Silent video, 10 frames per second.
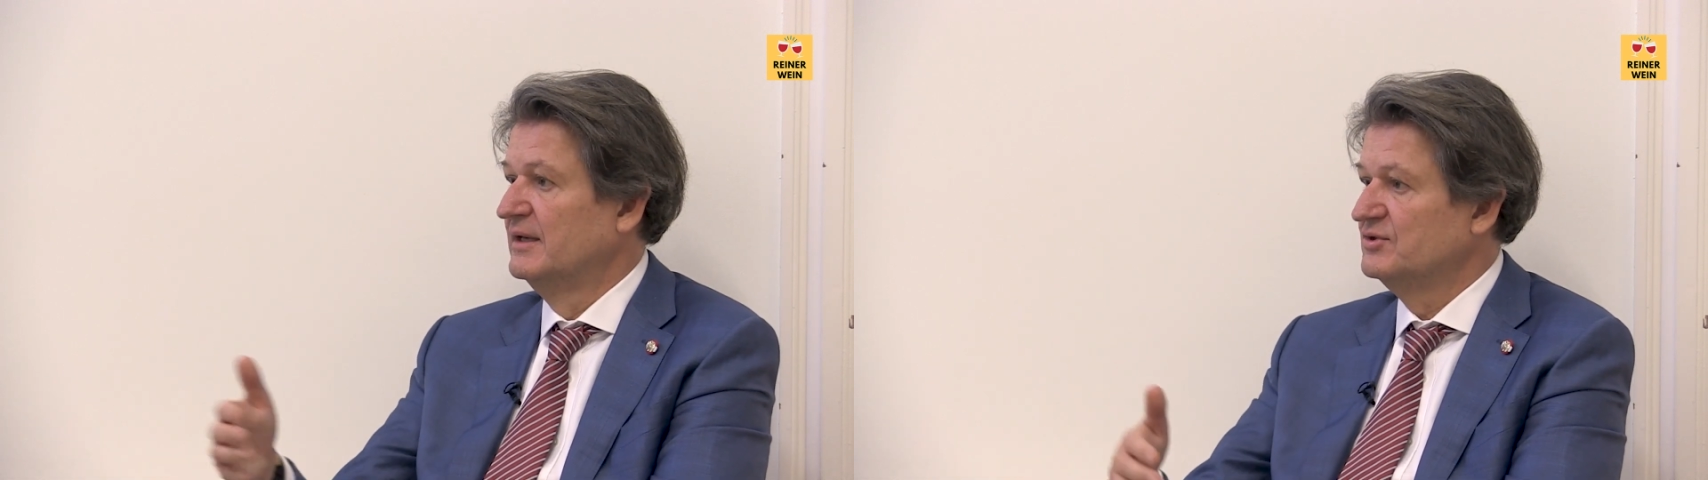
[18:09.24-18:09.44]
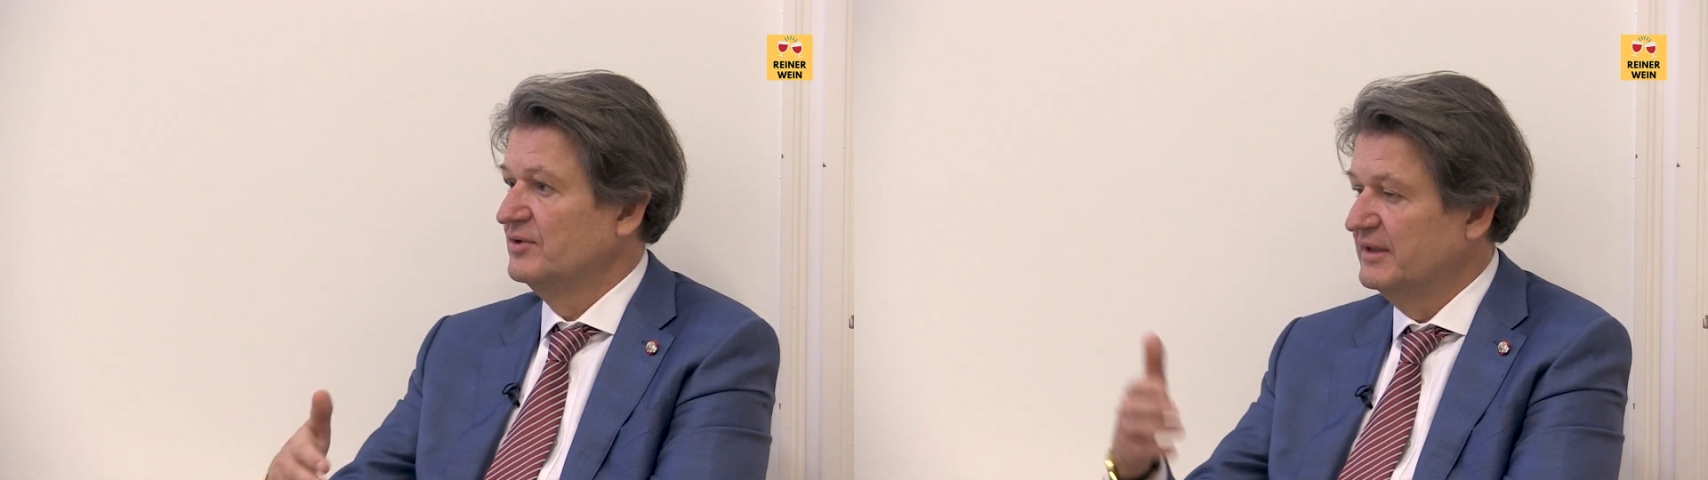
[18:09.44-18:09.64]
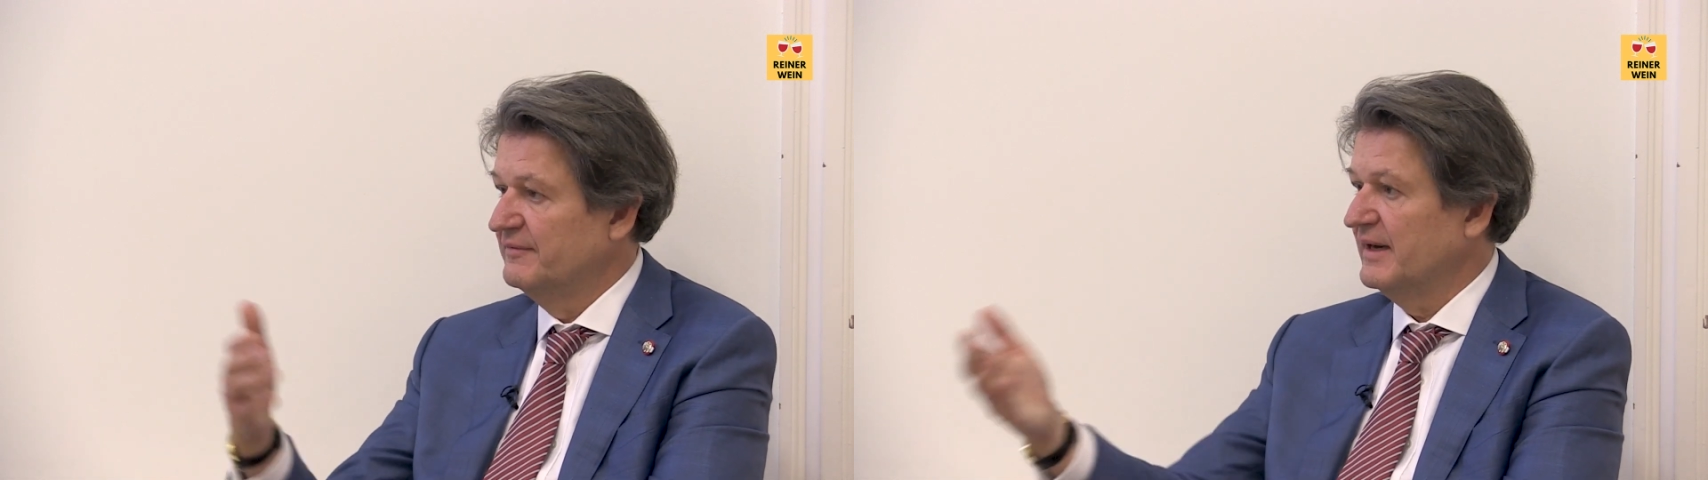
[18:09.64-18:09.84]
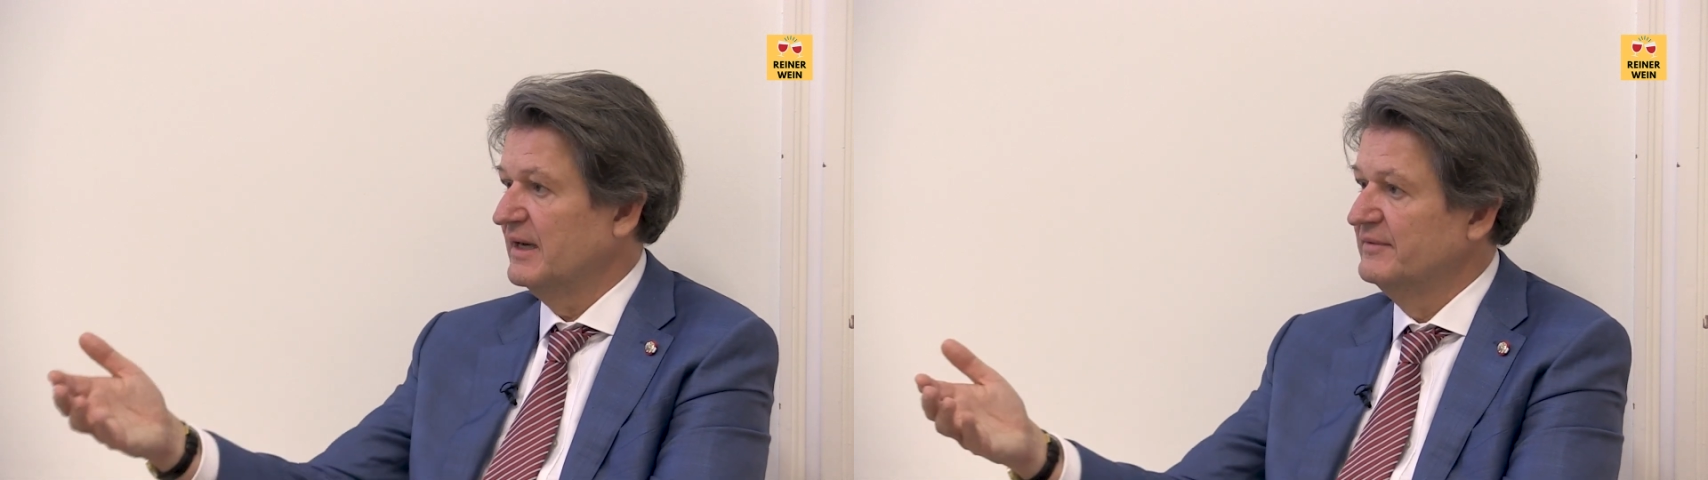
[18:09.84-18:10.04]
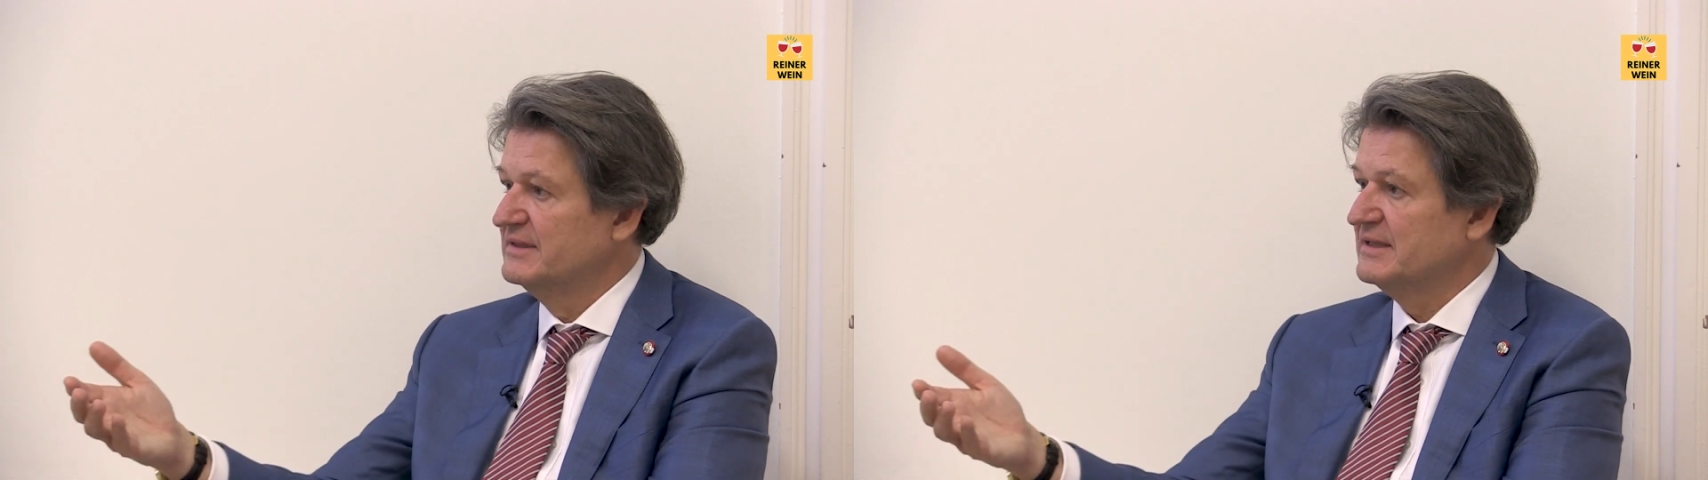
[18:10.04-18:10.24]
sondern die
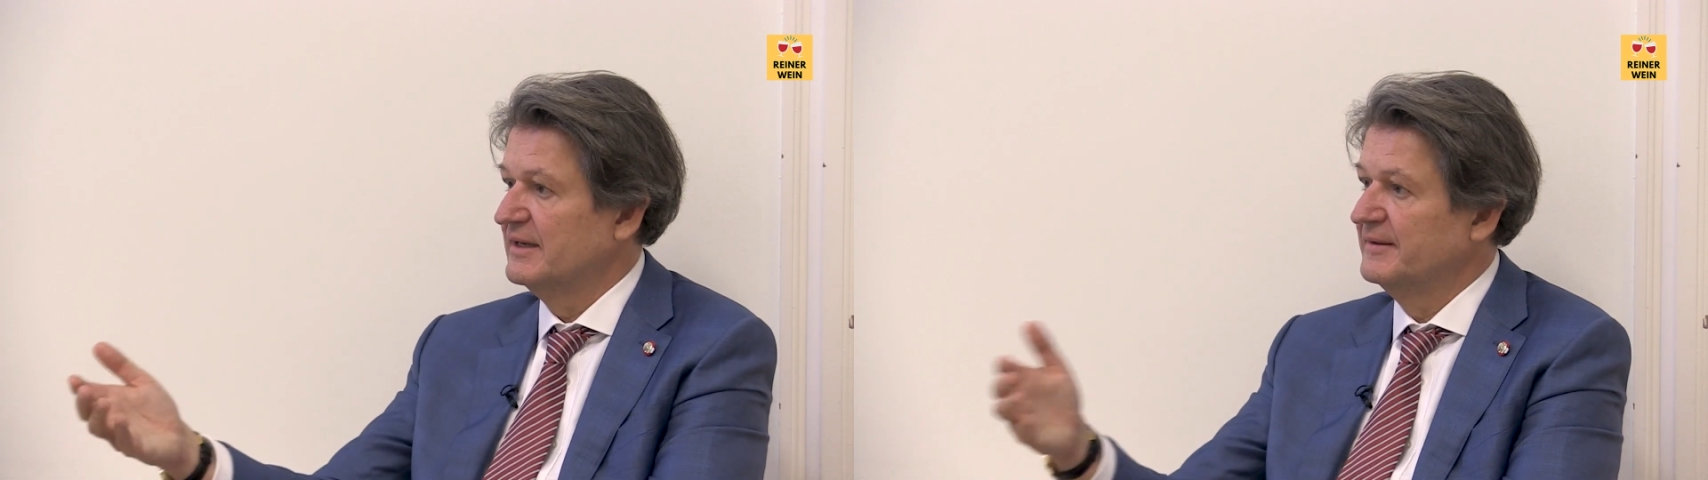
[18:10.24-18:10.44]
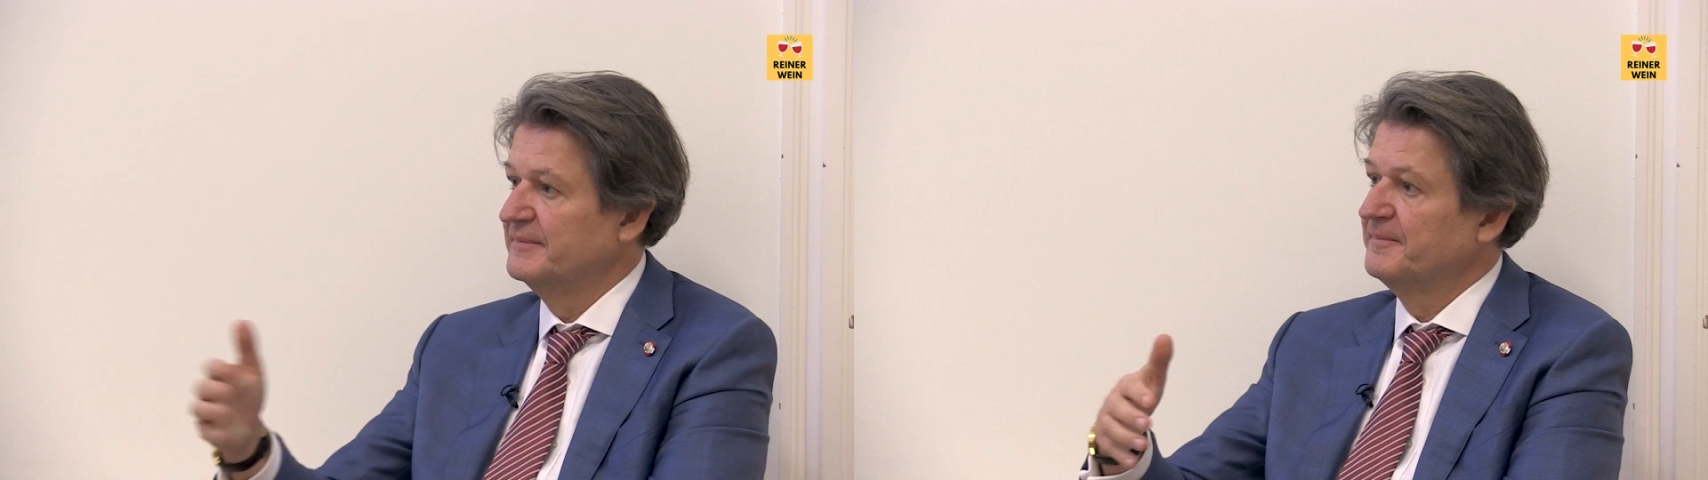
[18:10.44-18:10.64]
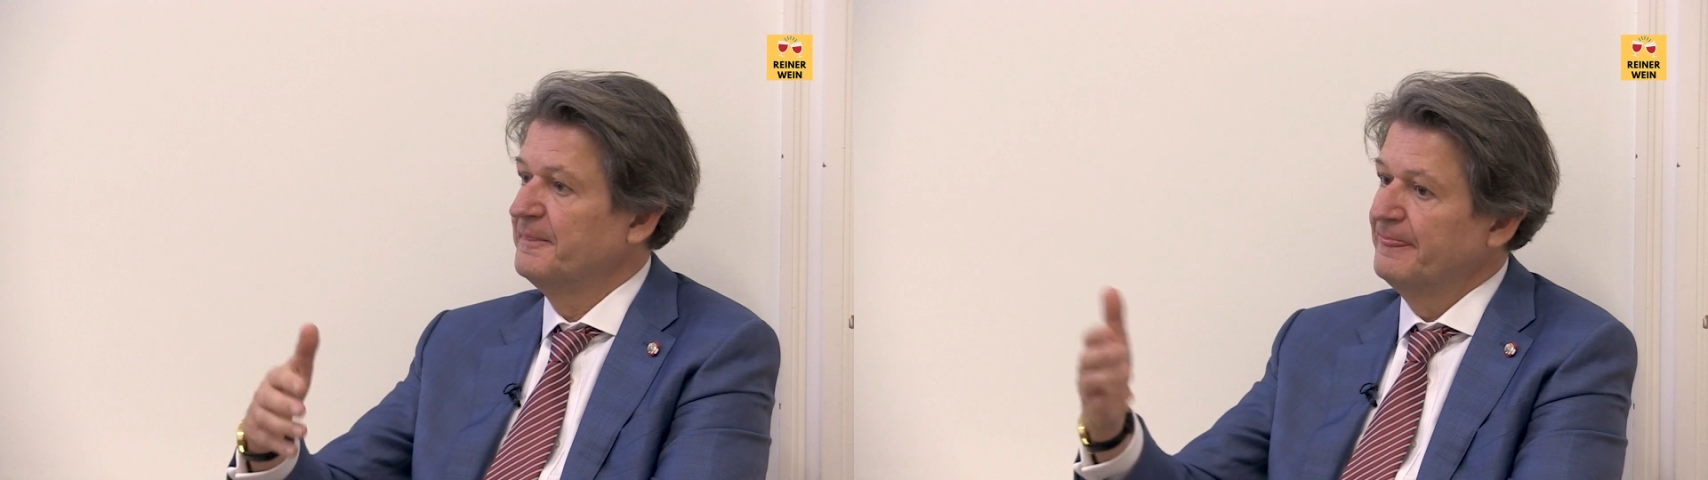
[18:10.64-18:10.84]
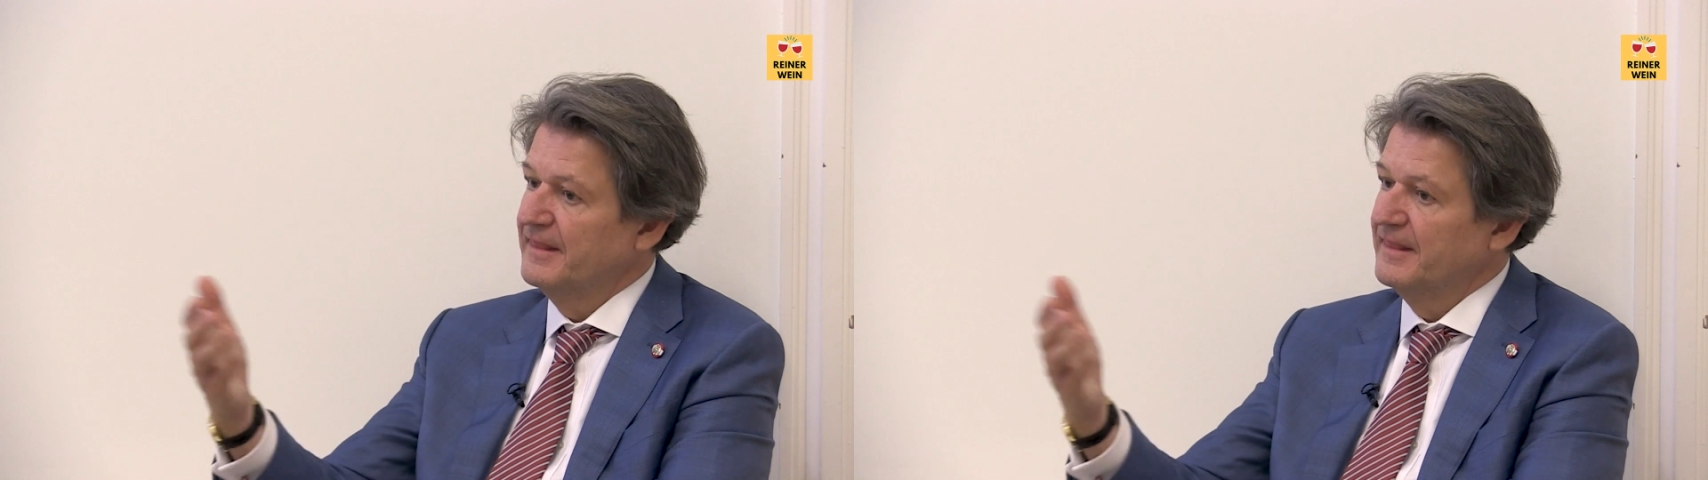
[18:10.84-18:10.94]
Frage wird sein,